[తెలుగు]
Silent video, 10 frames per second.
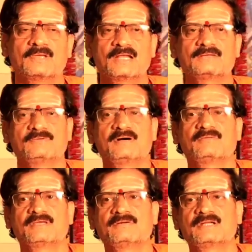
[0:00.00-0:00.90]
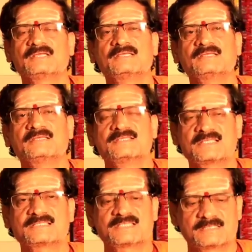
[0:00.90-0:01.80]
అలాగే వివాహం అయిన వారికి
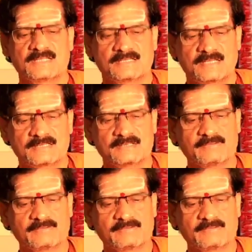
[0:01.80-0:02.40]
సత్సంతానం కలగడం